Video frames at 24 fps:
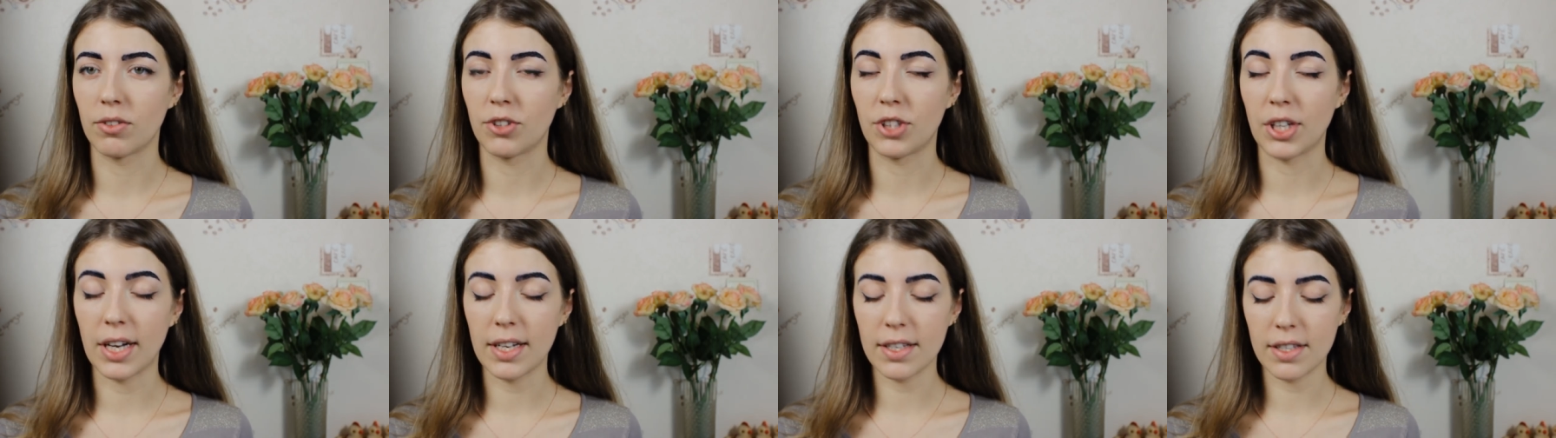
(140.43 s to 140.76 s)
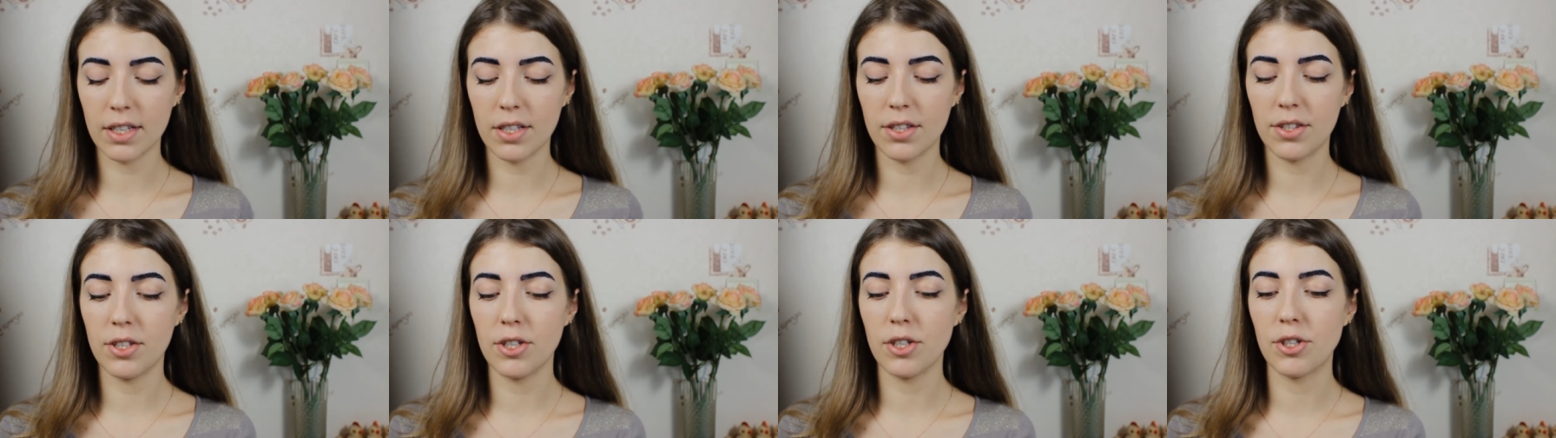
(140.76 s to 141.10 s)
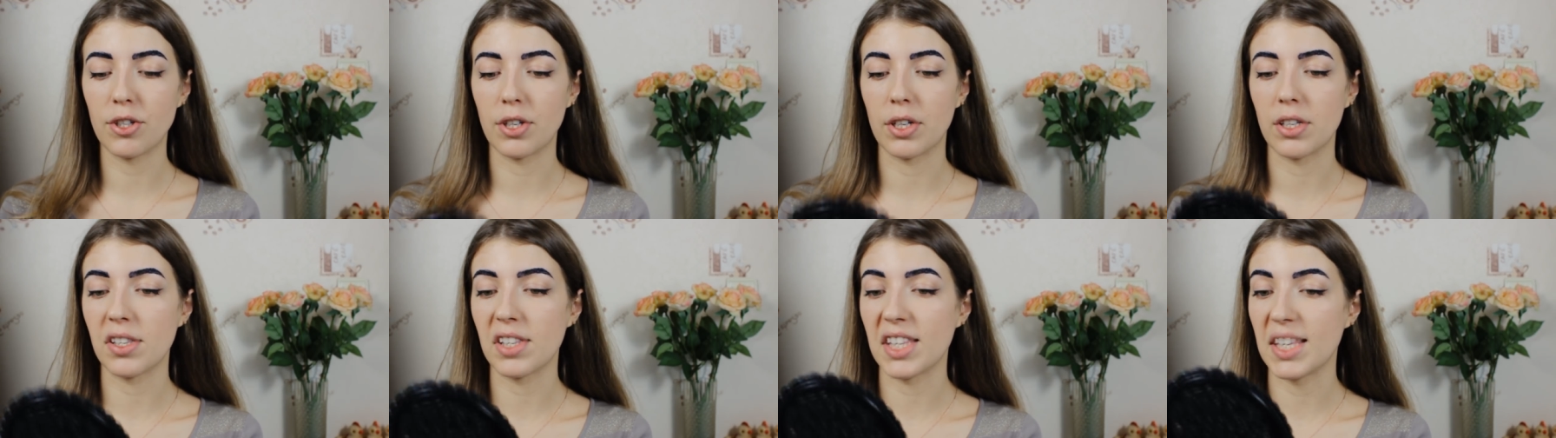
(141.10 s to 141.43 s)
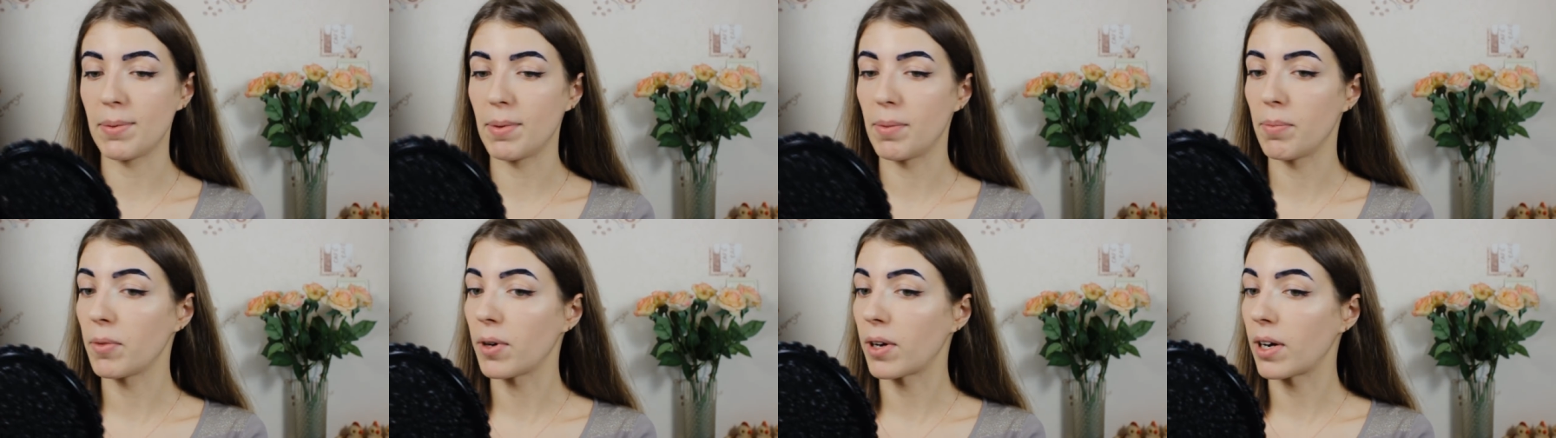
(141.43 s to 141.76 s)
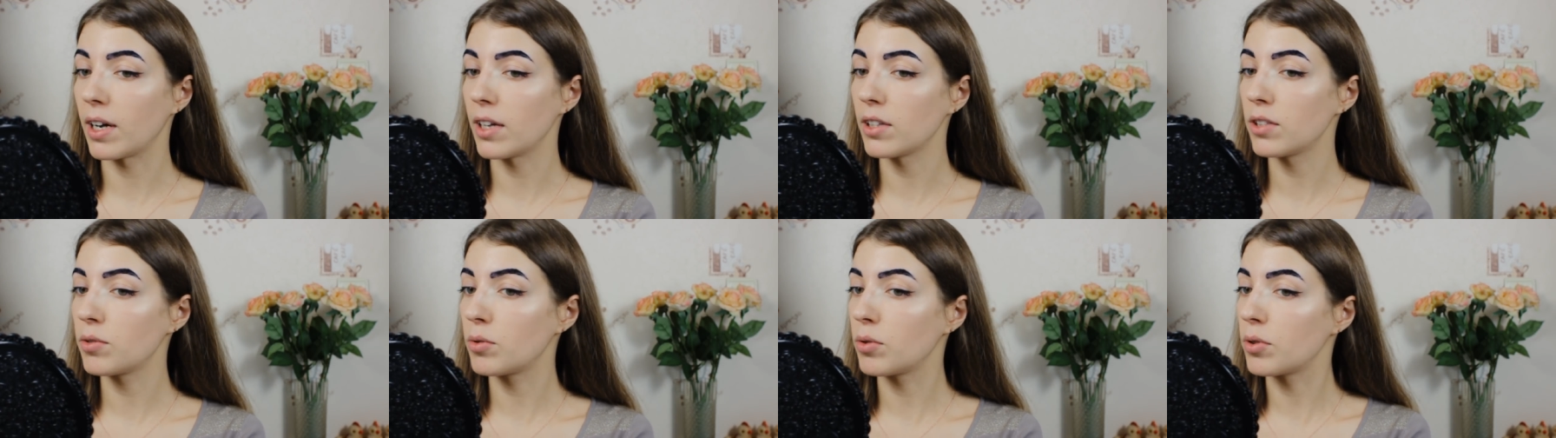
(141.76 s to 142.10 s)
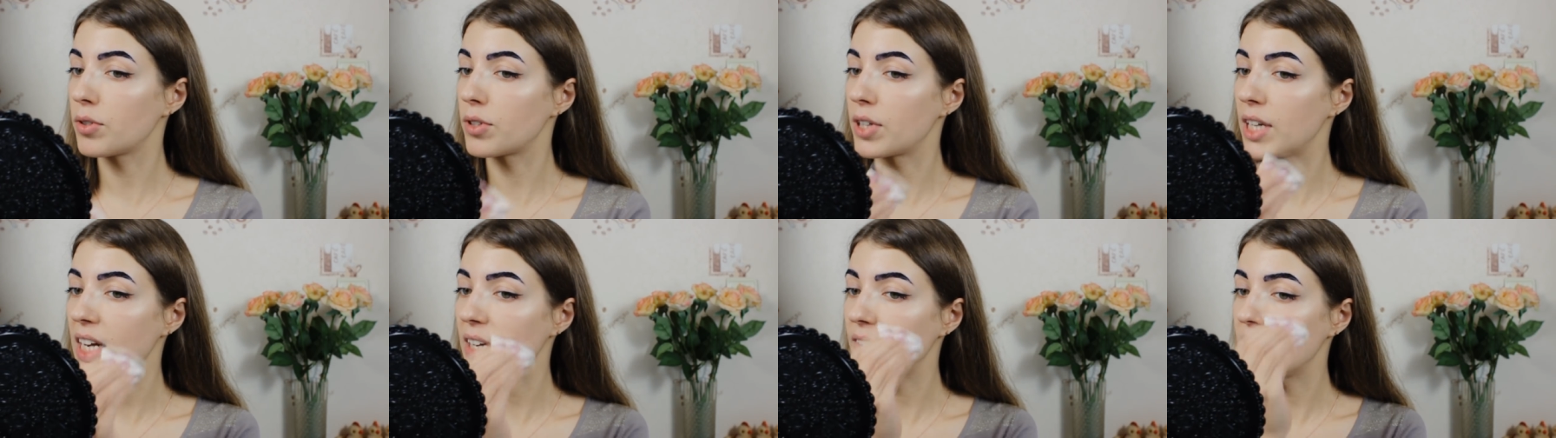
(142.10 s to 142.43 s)
В частности, сейчас снимем краску
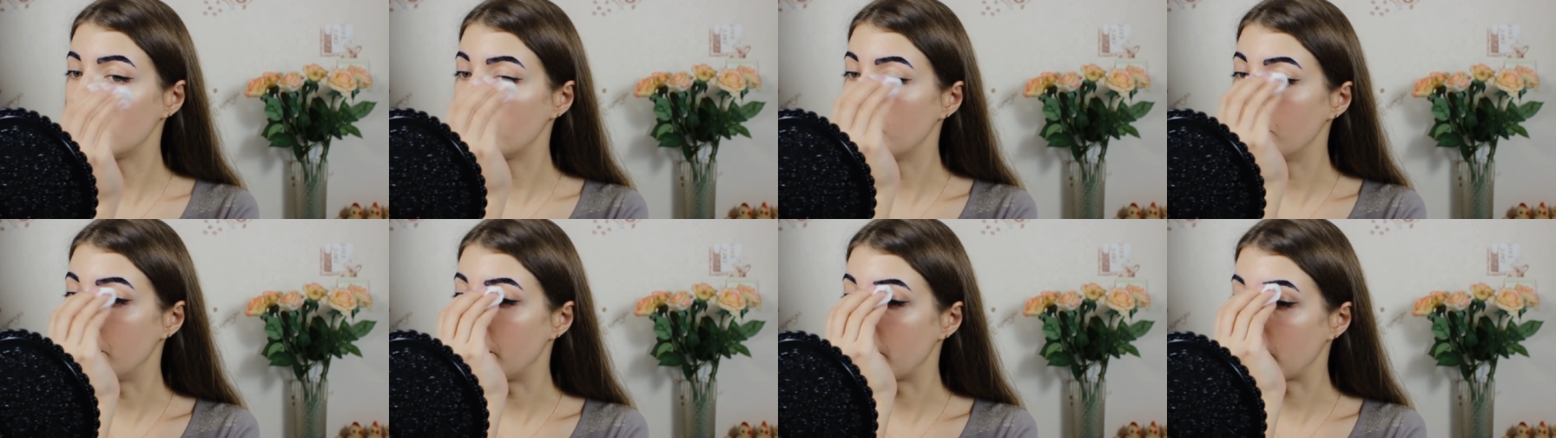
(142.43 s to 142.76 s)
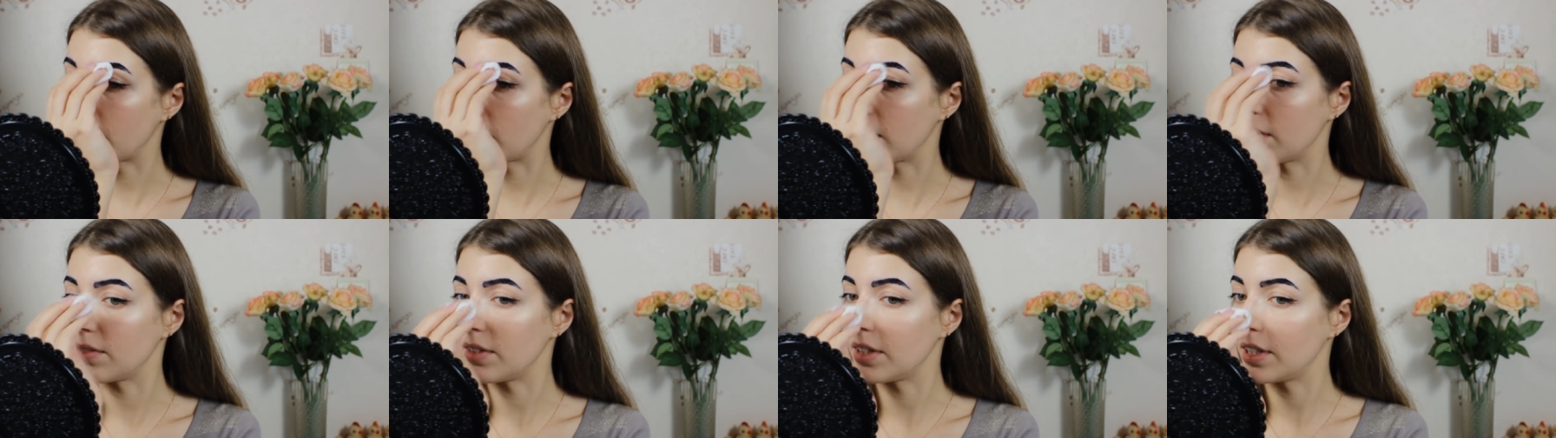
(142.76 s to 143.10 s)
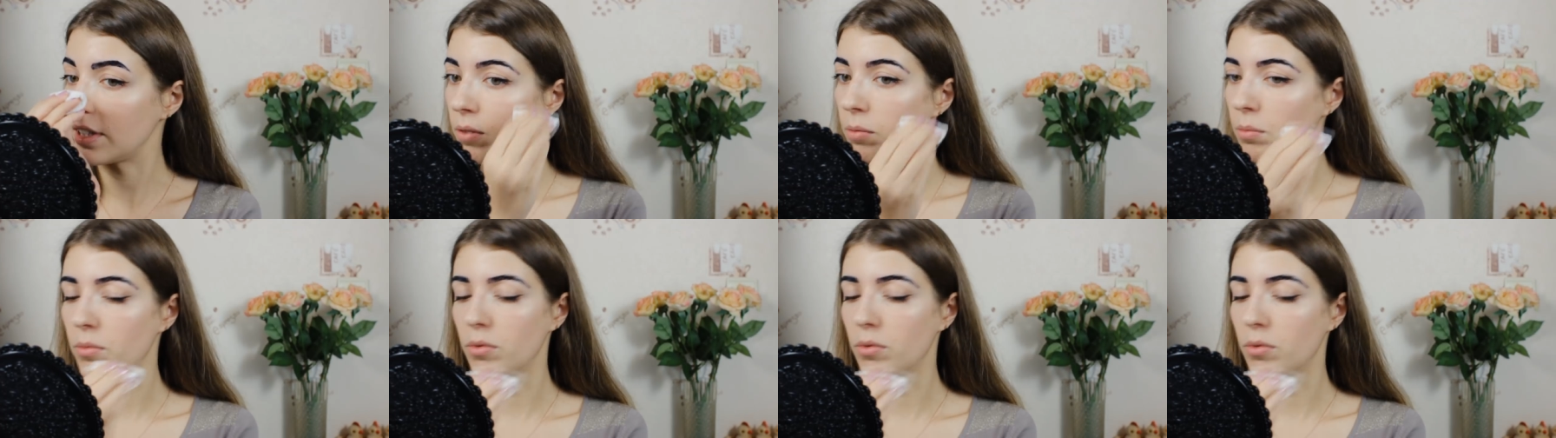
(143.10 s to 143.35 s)
с левой брови.